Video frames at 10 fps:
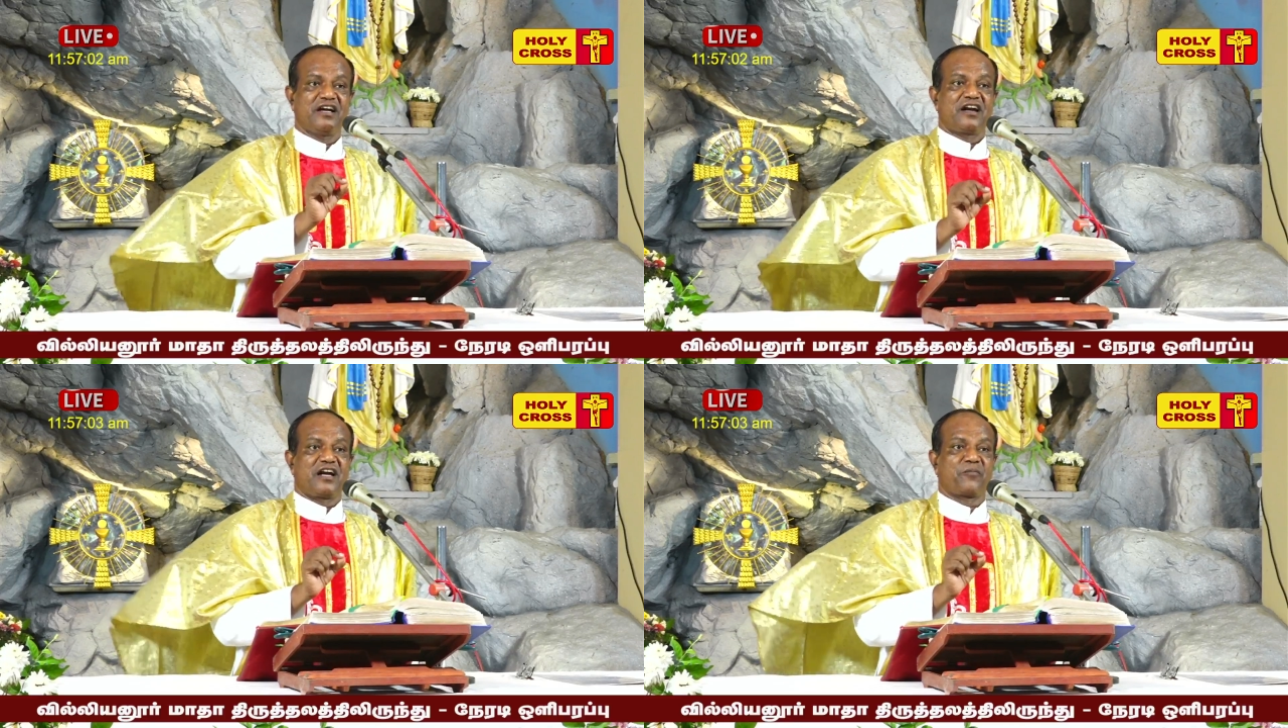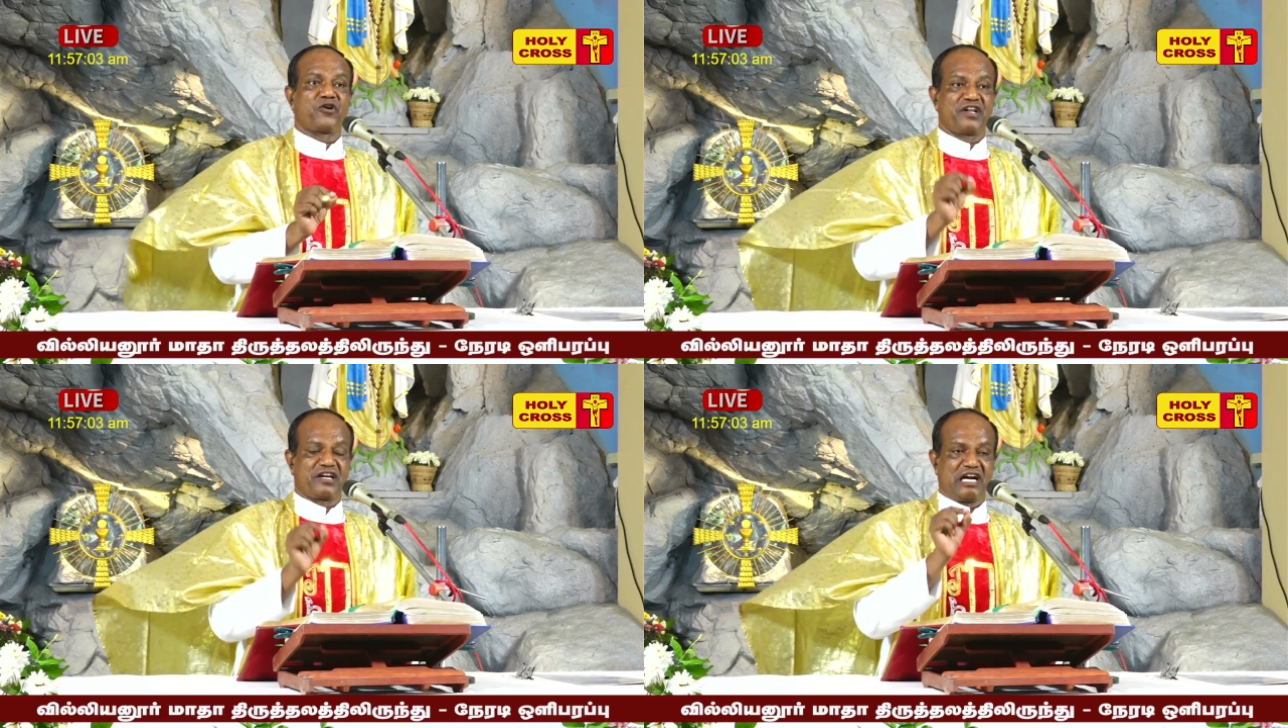நாம்
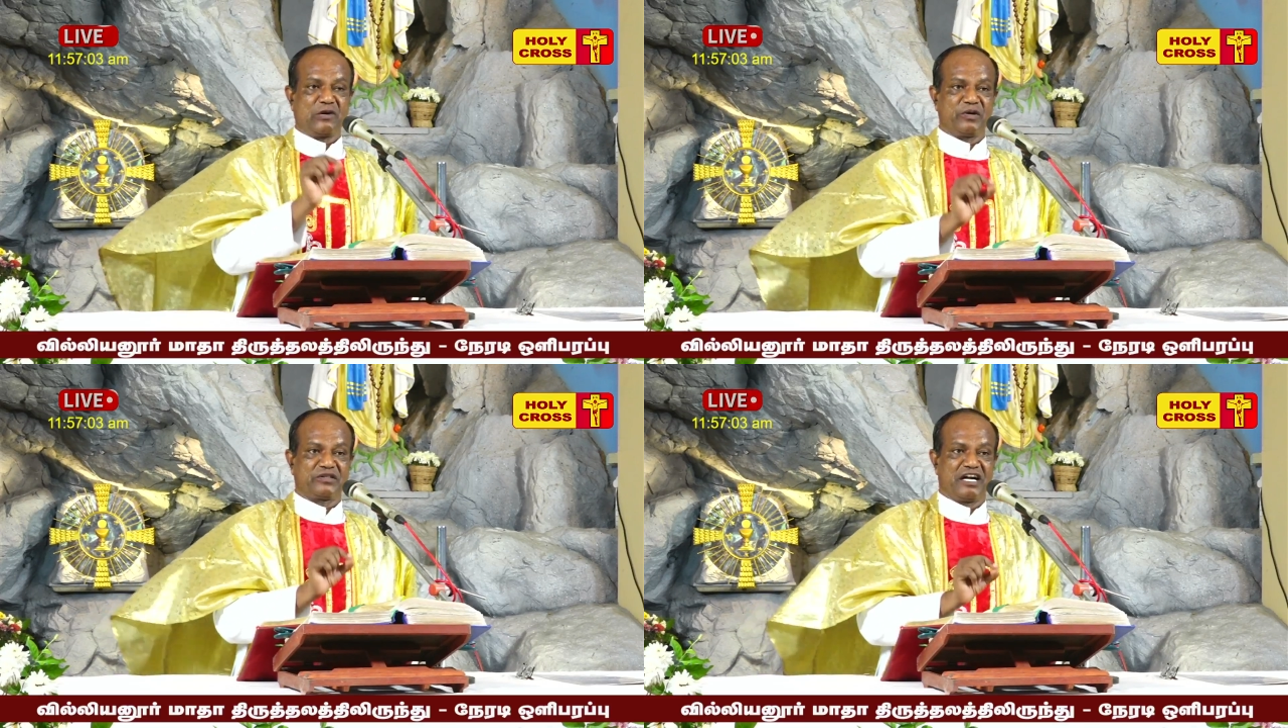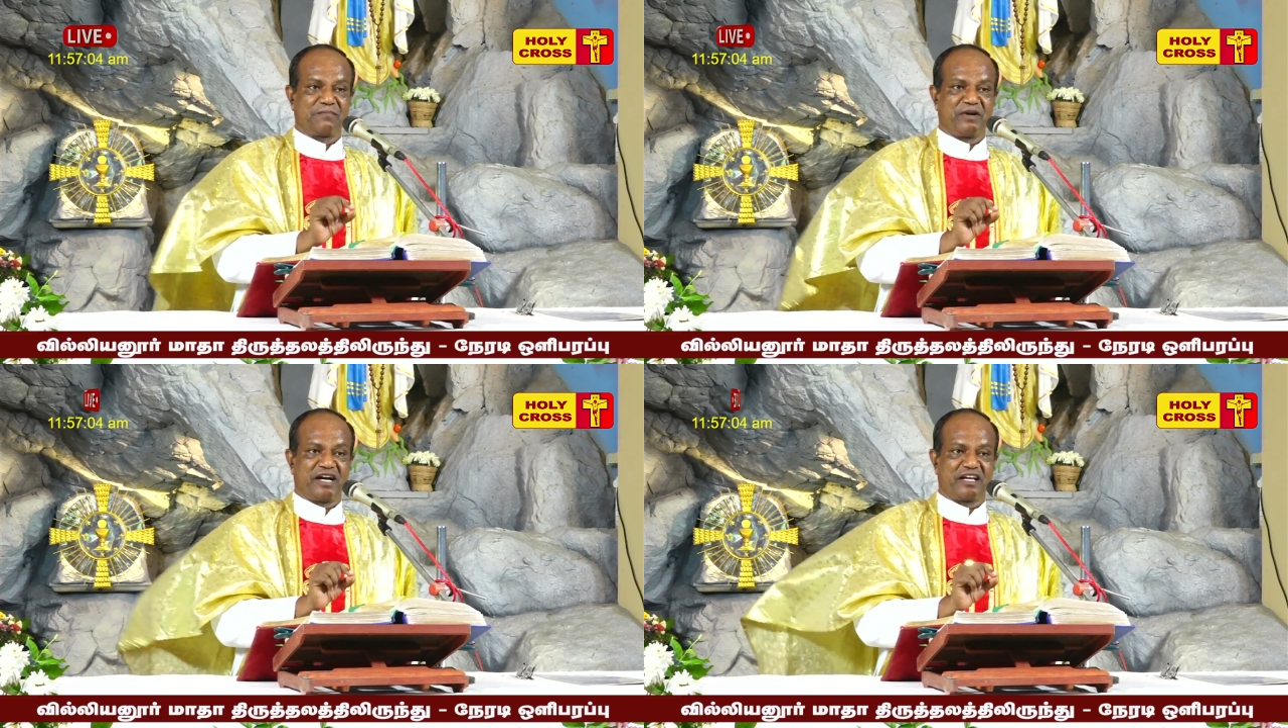கொண்டிருக்க அனுபவத்தின்
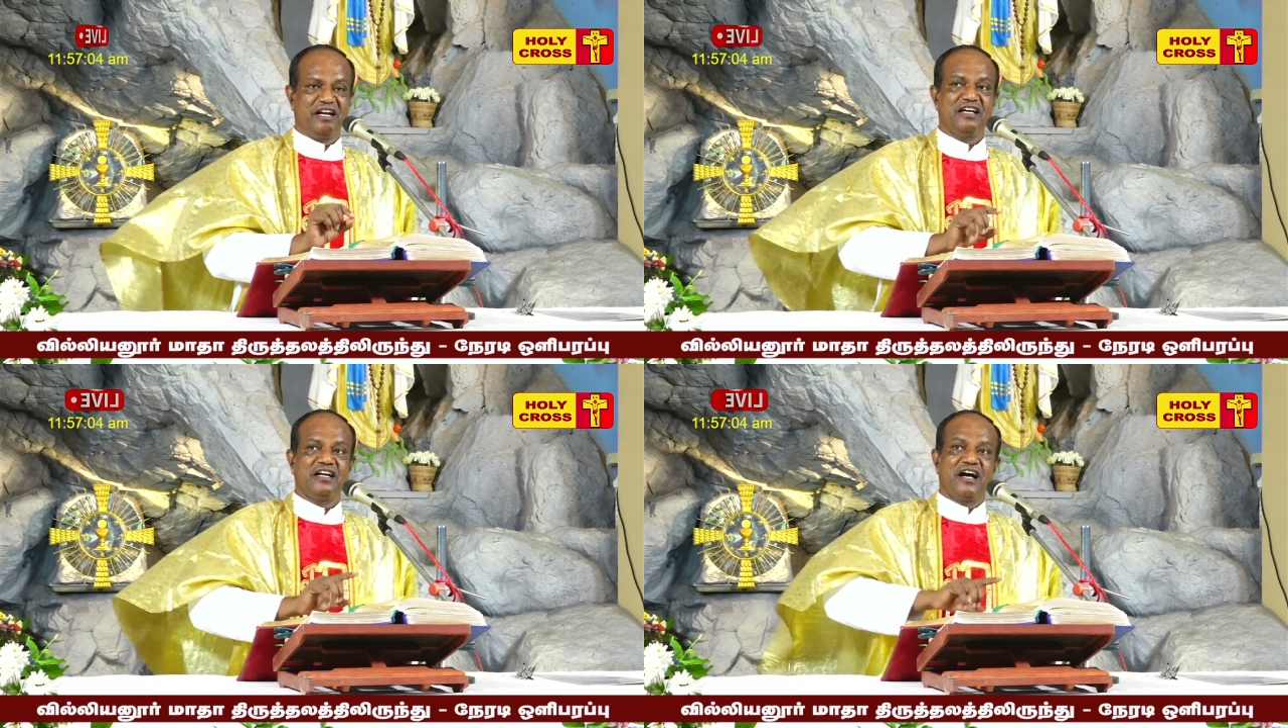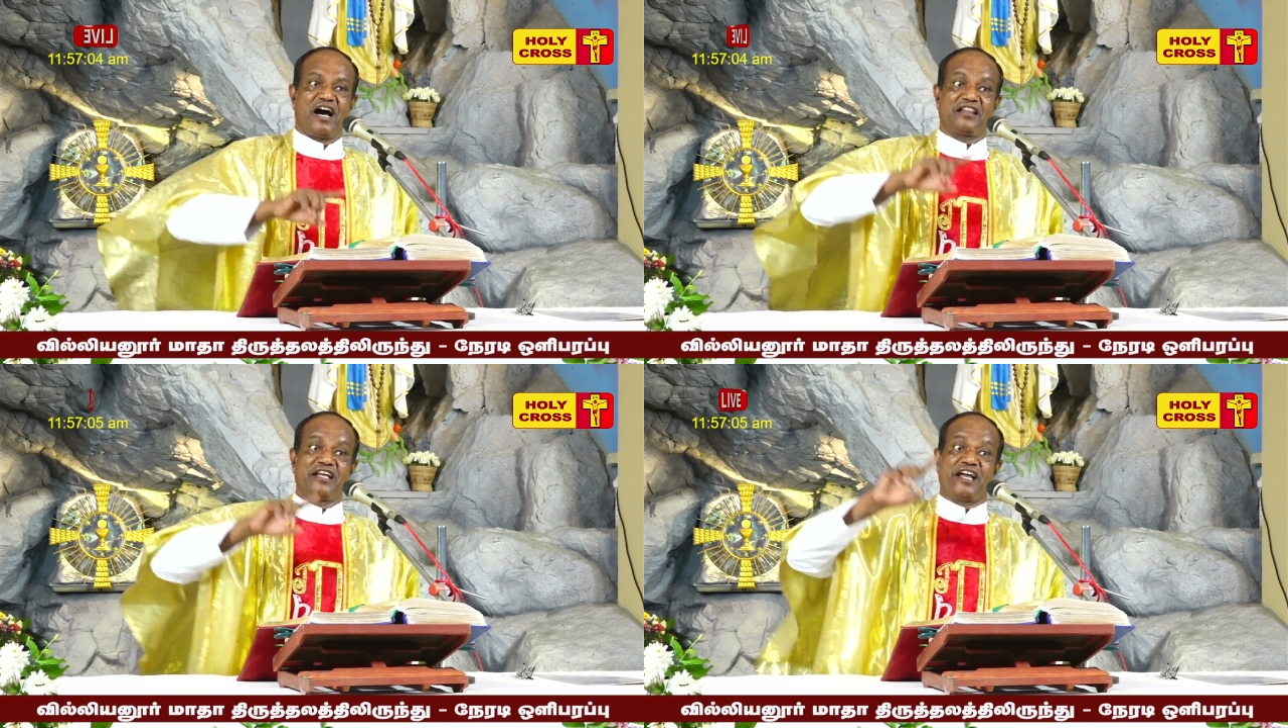அடிப்படையில்
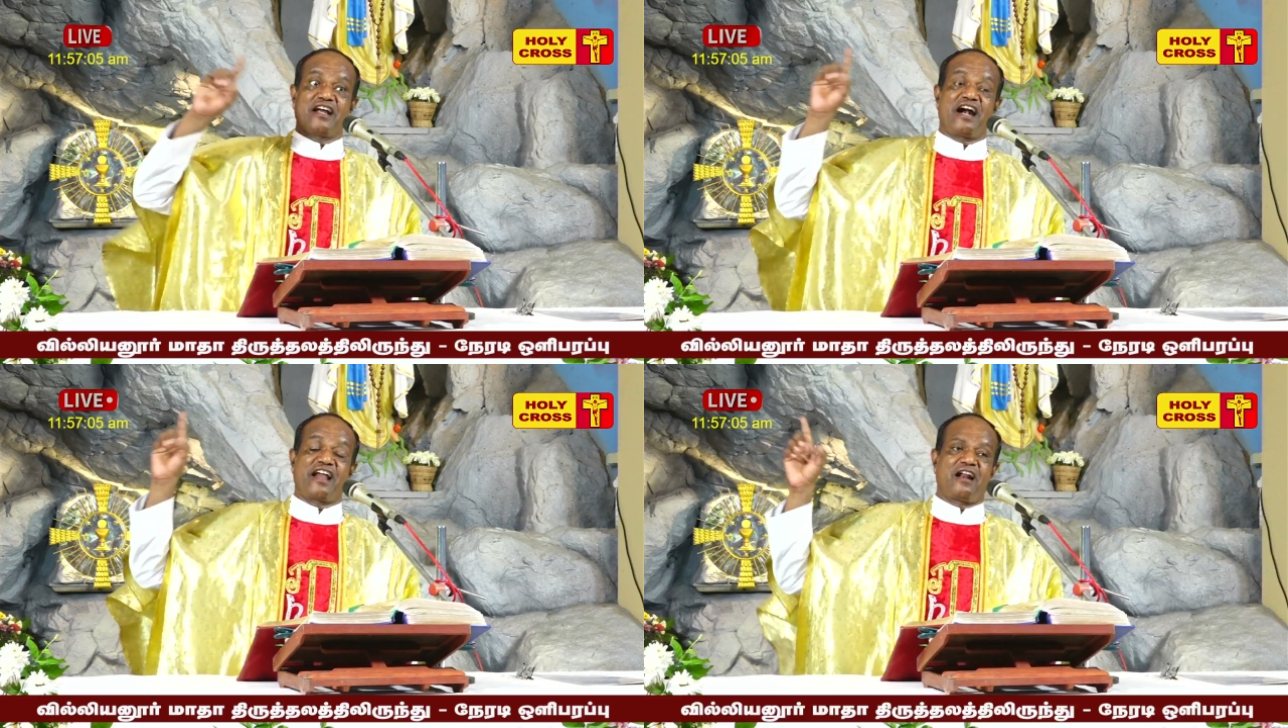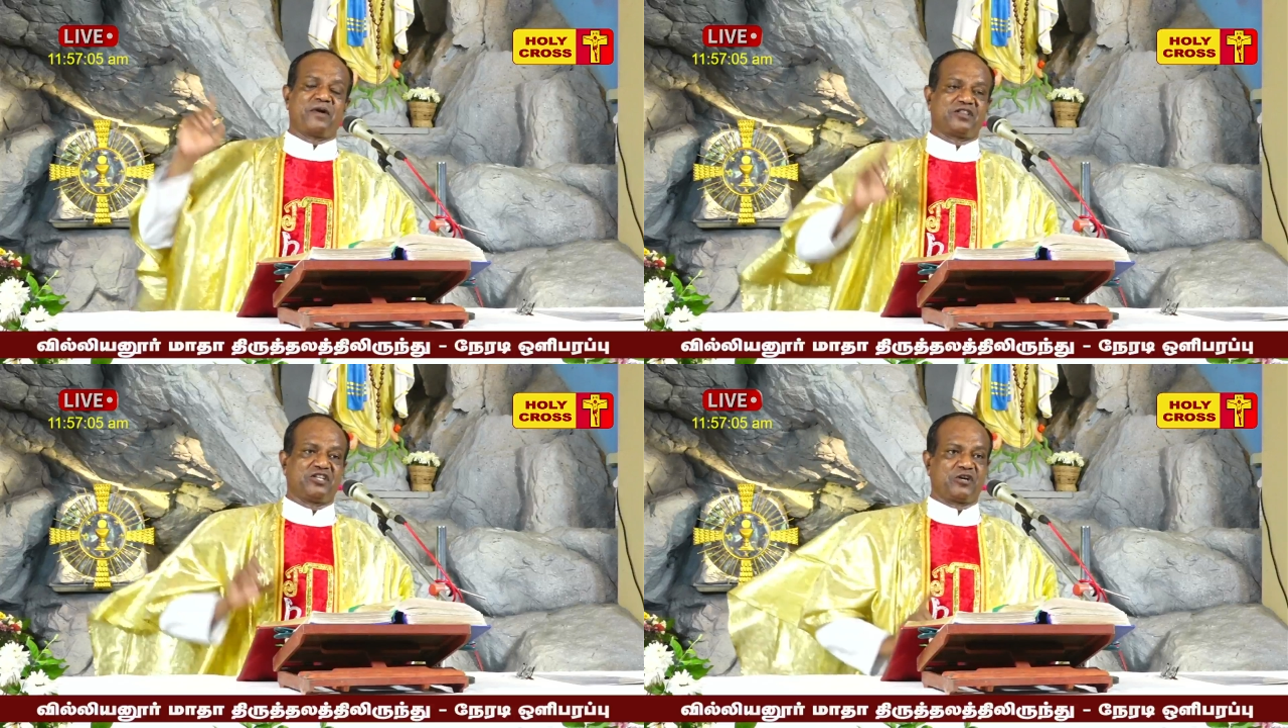அதை
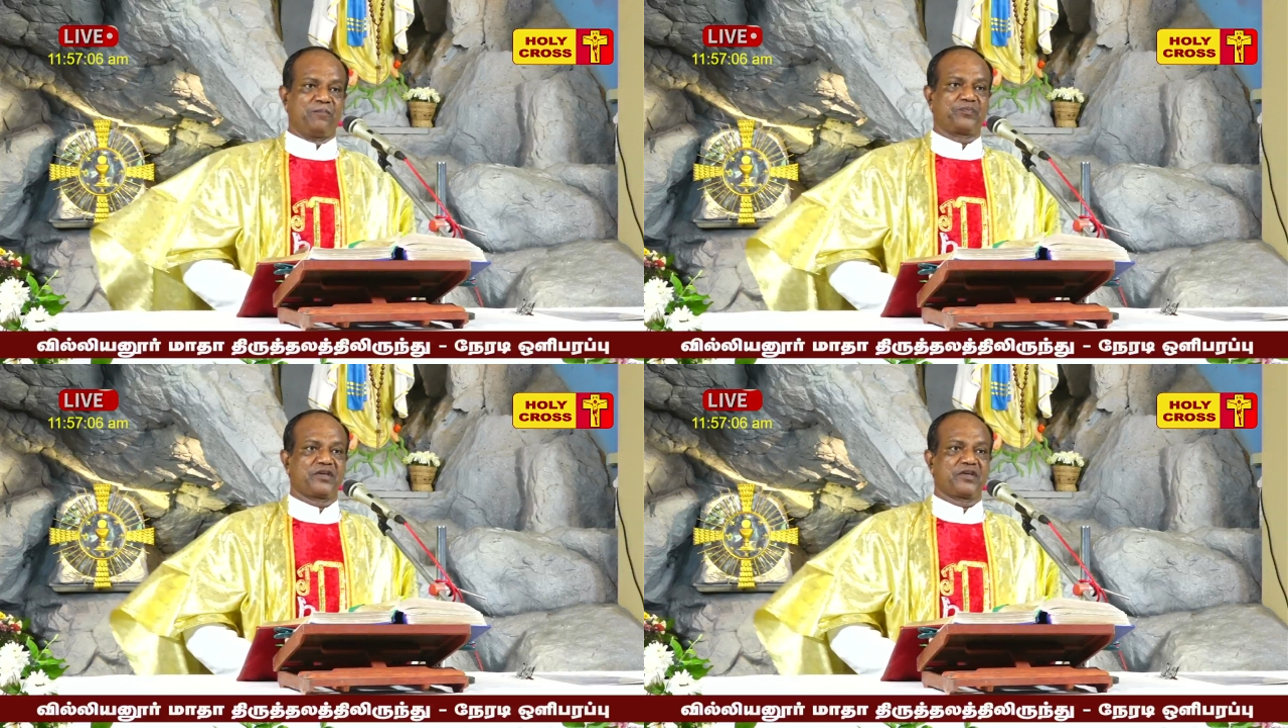அடையாளப்படுத்துகிறோம்